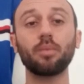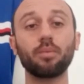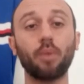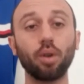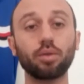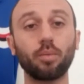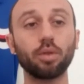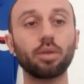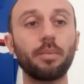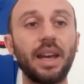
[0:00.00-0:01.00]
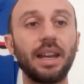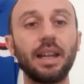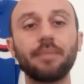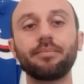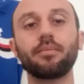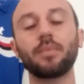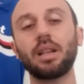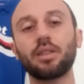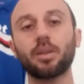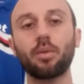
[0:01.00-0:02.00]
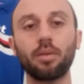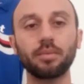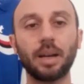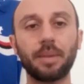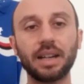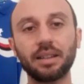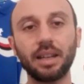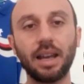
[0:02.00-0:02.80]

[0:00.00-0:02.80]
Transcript: molto molto bene, lasciamo da parte